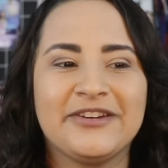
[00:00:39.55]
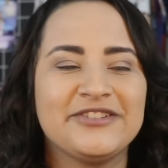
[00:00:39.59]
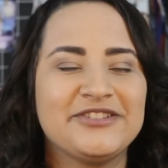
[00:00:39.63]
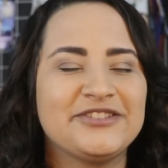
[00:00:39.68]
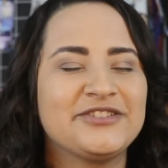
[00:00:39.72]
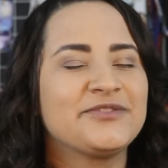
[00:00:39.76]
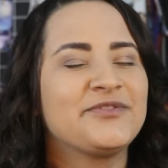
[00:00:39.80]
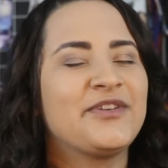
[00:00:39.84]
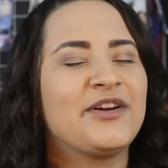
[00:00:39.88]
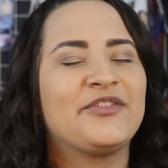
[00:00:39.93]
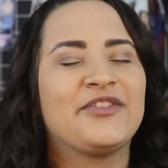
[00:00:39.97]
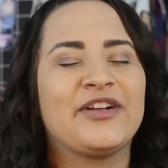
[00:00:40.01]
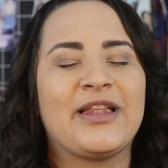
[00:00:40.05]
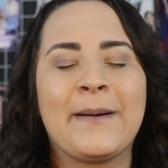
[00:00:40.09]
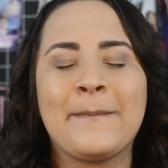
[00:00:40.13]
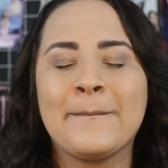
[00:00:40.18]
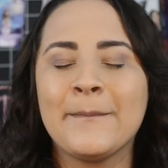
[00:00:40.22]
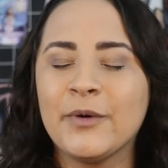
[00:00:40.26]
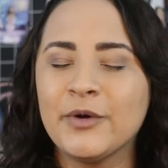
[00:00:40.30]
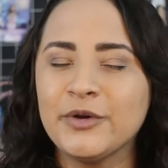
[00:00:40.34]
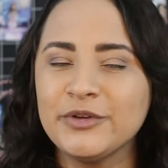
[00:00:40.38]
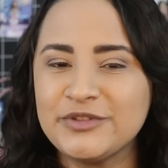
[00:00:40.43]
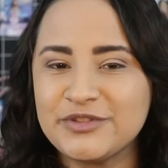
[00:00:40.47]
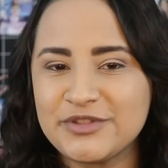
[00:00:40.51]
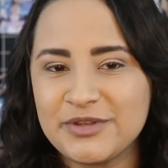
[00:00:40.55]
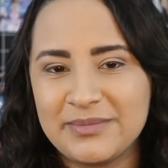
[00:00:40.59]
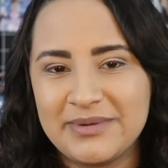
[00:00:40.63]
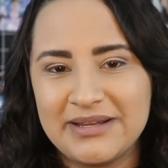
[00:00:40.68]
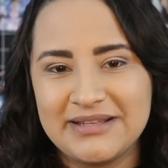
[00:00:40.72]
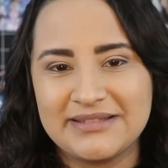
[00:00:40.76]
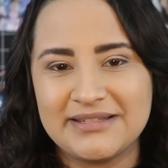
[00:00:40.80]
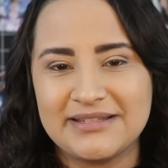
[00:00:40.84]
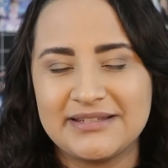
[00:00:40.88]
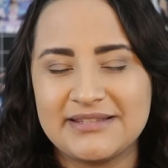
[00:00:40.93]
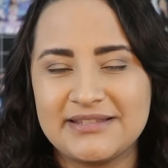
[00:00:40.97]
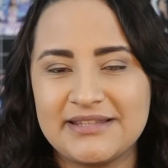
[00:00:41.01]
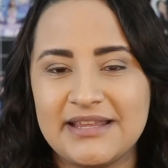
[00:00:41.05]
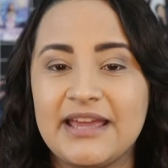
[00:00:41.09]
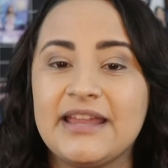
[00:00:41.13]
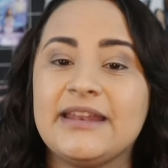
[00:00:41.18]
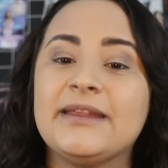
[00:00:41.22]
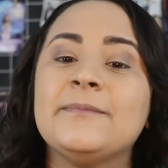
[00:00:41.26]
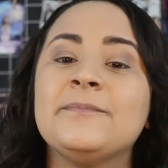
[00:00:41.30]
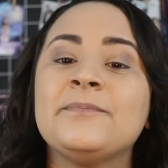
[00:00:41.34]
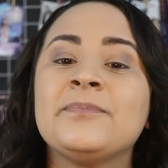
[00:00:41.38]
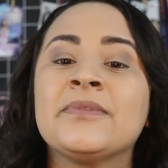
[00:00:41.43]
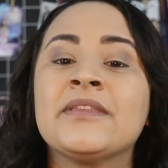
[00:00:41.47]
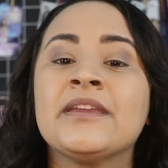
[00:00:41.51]
a gente vai falar muito sobre essa
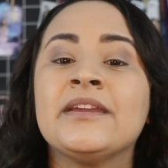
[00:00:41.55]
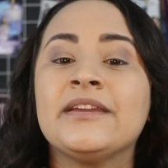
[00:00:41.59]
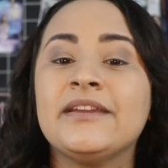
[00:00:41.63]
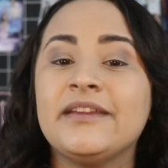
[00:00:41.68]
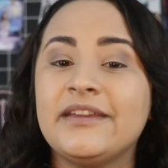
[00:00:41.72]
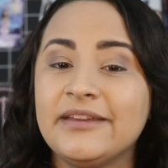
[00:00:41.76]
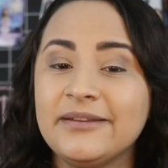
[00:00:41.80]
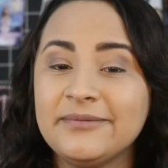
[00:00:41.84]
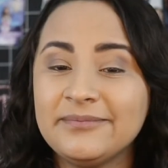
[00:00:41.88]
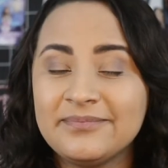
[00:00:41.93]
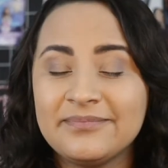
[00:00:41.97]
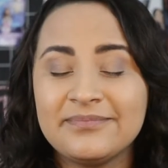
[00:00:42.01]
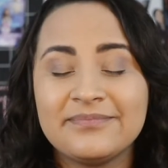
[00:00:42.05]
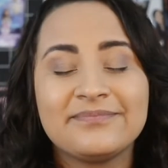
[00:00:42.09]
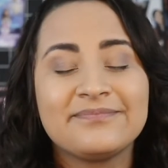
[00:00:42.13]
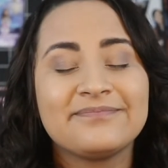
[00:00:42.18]
série e